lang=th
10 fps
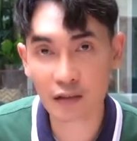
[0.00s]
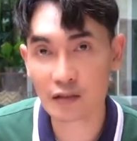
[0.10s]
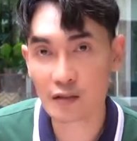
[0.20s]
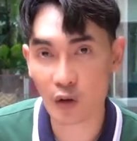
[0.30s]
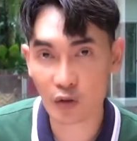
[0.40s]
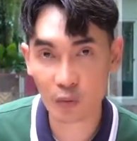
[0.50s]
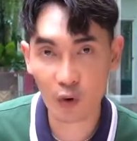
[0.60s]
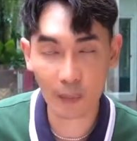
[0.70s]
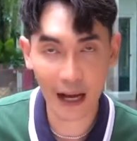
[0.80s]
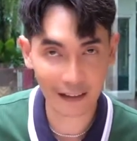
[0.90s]
1-2 ชั่วโม
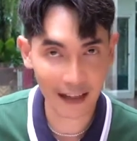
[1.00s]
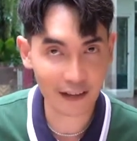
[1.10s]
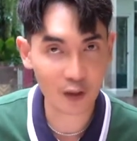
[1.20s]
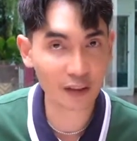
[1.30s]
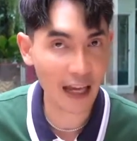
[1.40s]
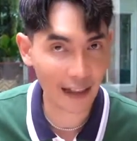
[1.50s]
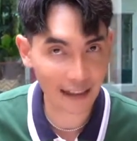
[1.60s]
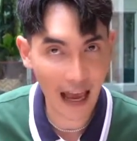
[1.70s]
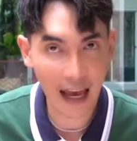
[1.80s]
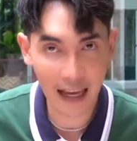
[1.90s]
งผ่านทางช่องทาง
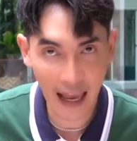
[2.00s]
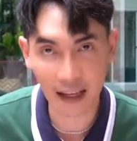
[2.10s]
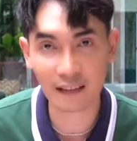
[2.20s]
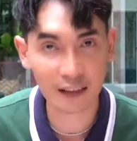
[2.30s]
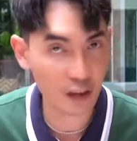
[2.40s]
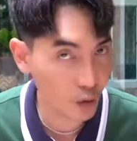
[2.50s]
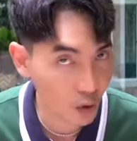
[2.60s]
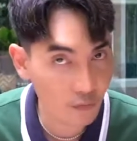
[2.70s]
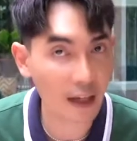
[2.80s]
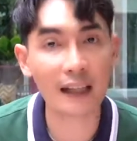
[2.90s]
Line แอดฮีโร่
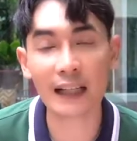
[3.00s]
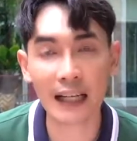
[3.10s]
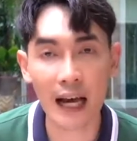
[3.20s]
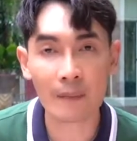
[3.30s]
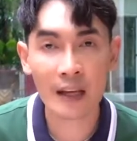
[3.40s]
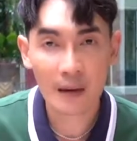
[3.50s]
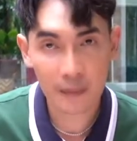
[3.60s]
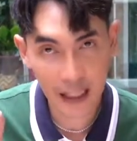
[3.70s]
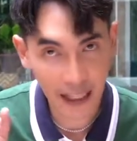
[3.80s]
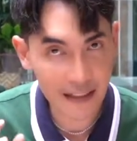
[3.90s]
เฟนนะครับ
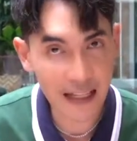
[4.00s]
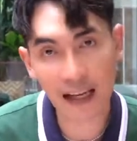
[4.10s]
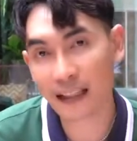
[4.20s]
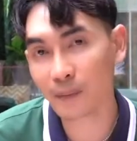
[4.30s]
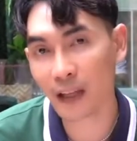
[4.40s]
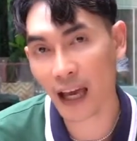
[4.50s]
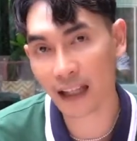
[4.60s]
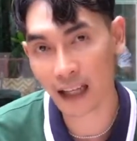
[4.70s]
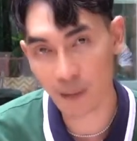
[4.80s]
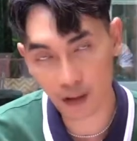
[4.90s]
มีแอดไซน์นำหน้า
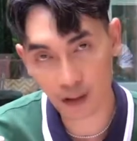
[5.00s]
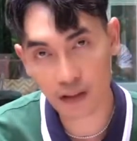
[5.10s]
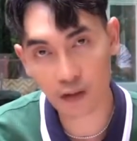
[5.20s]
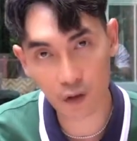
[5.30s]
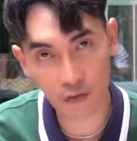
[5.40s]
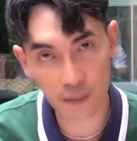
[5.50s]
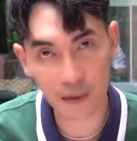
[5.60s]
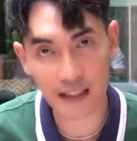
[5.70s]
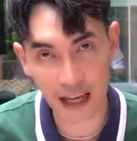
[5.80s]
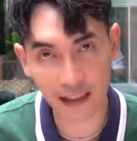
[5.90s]
นะครับ แล้วก็ฮีโร่เฟน
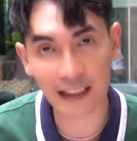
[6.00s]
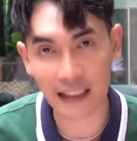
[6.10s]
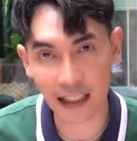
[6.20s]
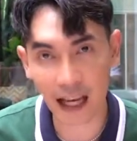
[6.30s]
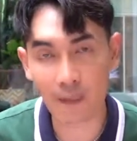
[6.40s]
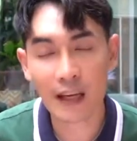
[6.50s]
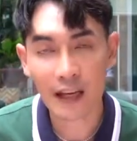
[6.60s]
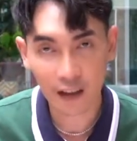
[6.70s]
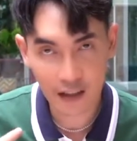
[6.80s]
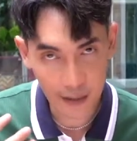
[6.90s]
ภาษาอังกฤษนะครับ
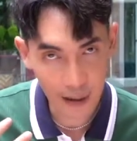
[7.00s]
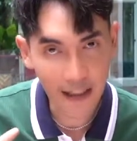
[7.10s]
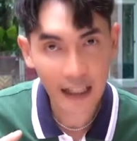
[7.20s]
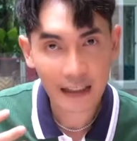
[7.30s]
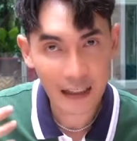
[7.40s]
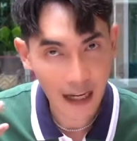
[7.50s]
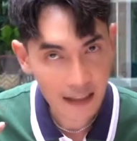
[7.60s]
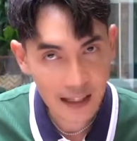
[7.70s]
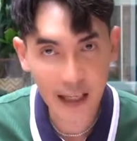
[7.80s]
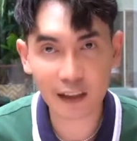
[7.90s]
ก็สามารถทัก
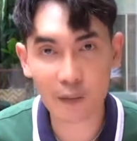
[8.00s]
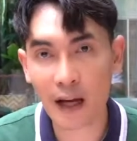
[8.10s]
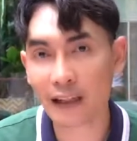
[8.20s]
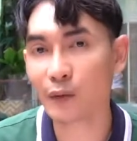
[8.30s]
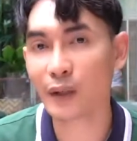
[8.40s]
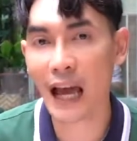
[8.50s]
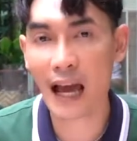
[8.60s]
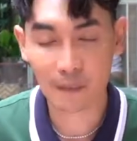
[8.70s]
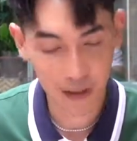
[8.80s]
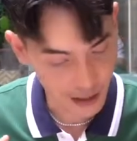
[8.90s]
แชทเข้ามานัดเวลา
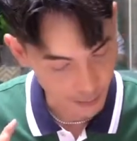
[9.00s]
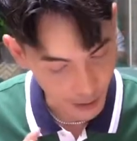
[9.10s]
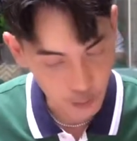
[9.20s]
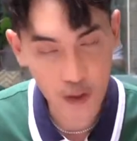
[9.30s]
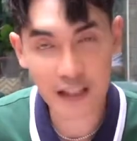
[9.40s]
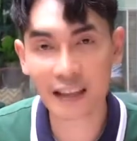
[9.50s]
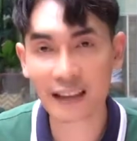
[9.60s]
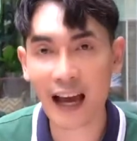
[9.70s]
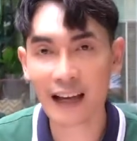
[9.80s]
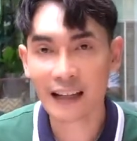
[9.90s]
มาสัมผัสตัวจริง
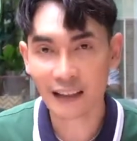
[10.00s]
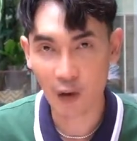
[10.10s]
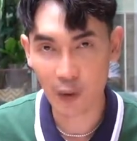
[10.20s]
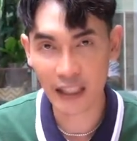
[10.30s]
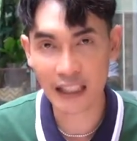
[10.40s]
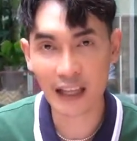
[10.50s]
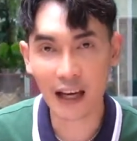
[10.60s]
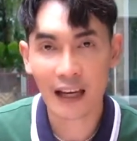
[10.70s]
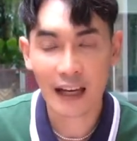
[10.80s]
ได้ แต่วันนี้เนี่ย